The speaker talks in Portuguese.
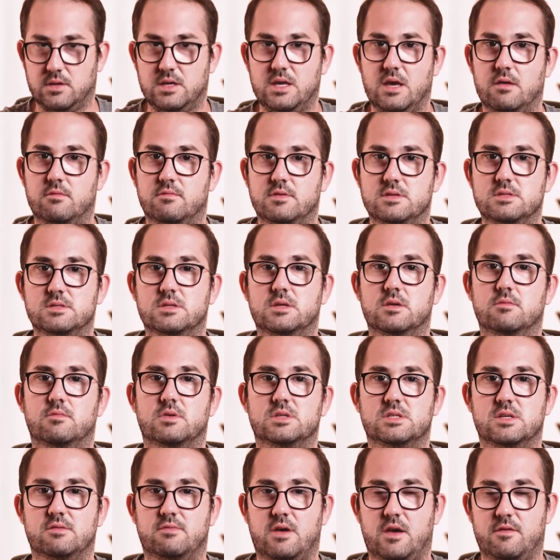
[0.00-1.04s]
e avise que
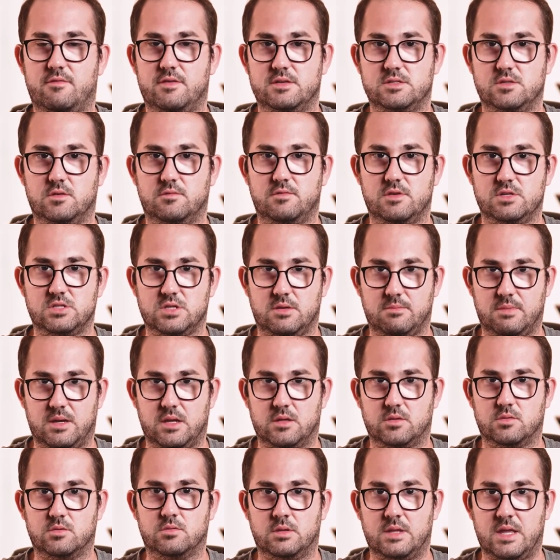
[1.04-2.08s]
você vai fazer o
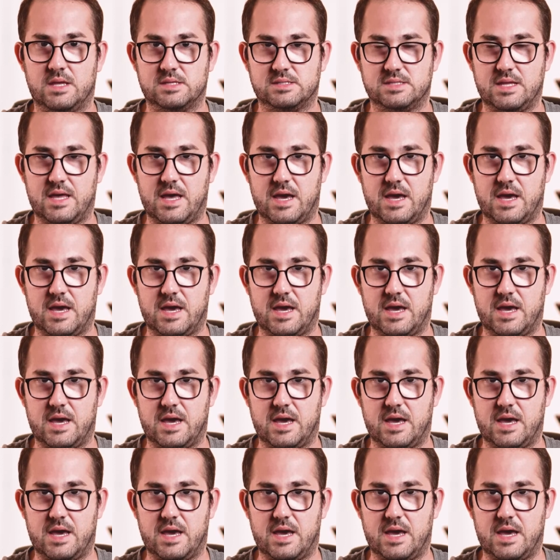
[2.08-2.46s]
fechamento dessa